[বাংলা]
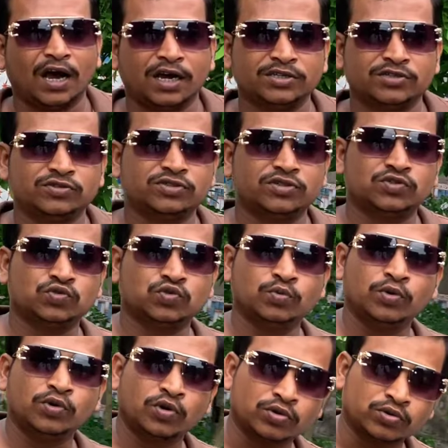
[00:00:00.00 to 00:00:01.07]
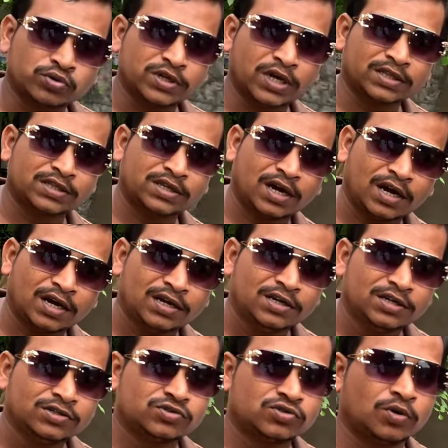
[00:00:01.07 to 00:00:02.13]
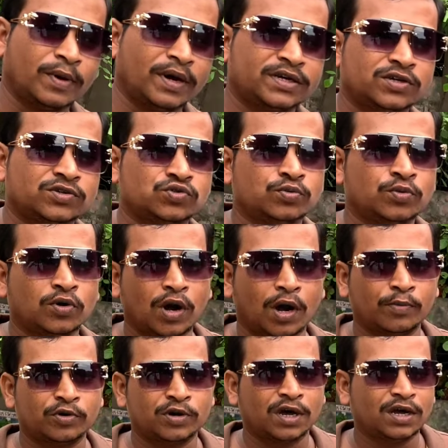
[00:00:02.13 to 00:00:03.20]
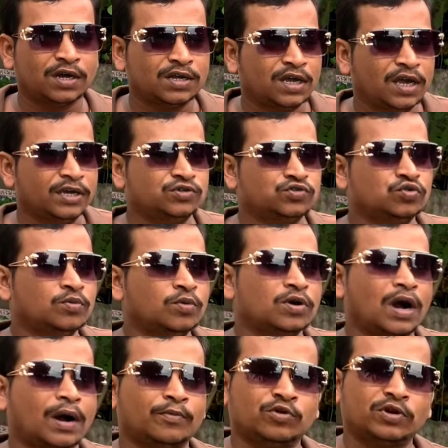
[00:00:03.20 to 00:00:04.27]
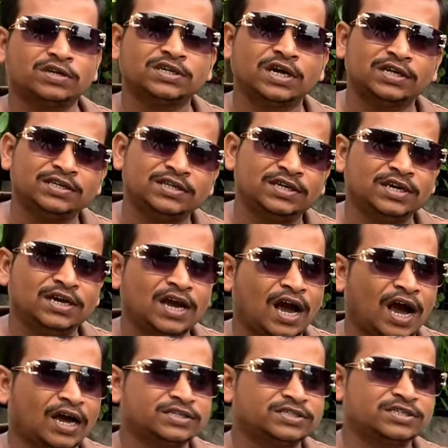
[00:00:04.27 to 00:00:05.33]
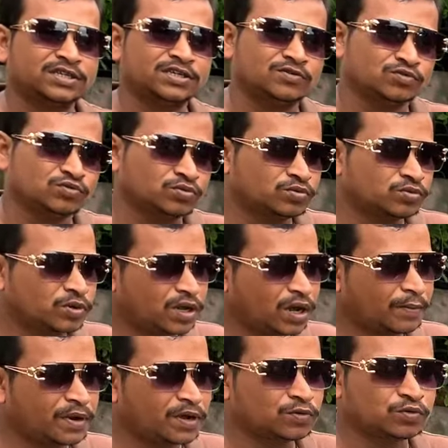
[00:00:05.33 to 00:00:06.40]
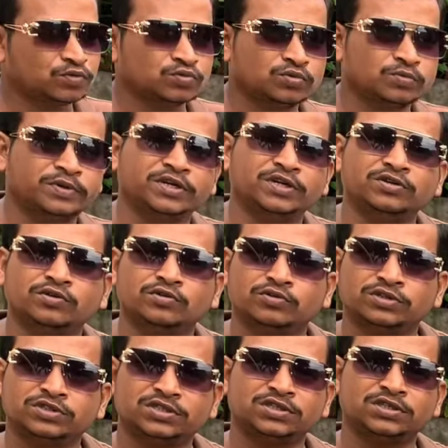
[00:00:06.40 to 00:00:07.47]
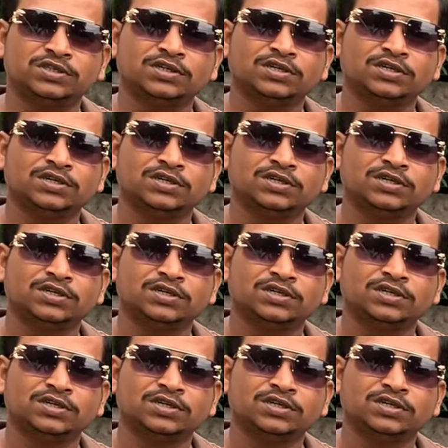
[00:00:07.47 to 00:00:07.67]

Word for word: আজ হচ্ছে শুভ রথযাত্রা সবাইকে শুভ কামনা এই শুভ কামনা জানিয়ে আজকে নতুন করে আমরা নতুন ভিডিও করছি